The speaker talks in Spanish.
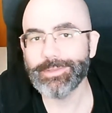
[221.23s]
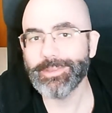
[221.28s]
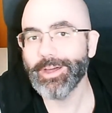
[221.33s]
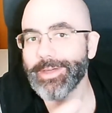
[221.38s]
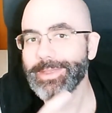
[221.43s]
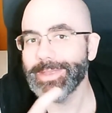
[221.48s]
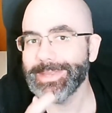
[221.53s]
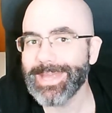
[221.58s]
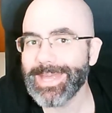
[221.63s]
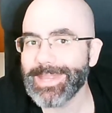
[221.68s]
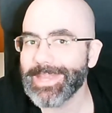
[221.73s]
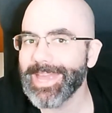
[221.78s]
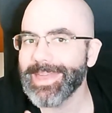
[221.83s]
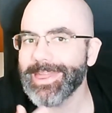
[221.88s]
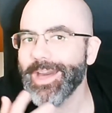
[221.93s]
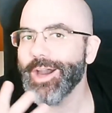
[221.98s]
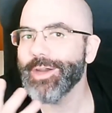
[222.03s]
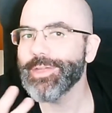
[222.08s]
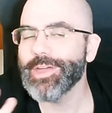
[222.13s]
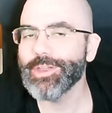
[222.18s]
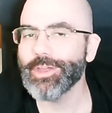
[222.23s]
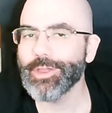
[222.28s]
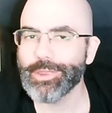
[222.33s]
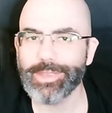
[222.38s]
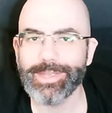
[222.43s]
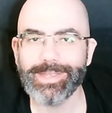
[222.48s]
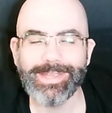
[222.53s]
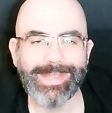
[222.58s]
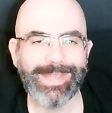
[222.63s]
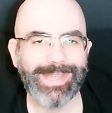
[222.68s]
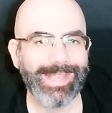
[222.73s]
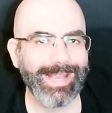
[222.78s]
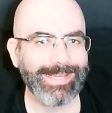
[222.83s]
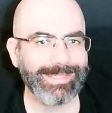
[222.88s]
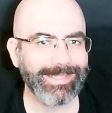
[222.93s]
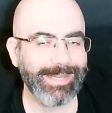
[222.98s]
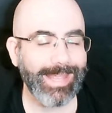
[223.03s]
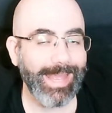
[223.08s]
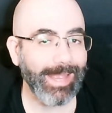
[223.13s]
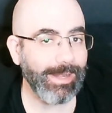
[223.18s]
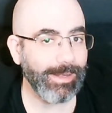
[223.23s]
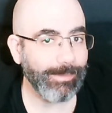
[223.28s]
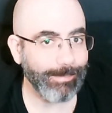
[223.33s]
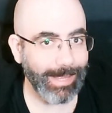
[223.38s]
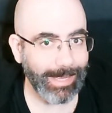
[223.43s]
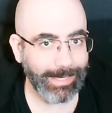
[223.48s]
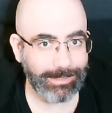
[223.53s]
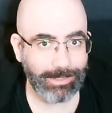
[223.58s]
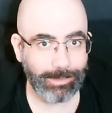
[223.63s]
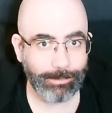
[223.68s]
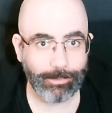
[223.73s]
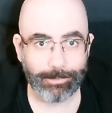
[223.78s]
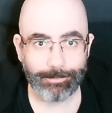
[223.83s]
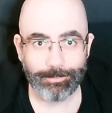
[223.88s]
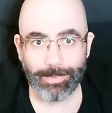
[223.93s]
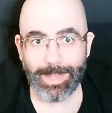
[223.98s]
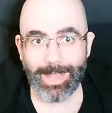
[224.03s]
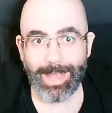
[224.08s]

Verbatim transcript: dado de 10 y dado de 12, que sería el máximo.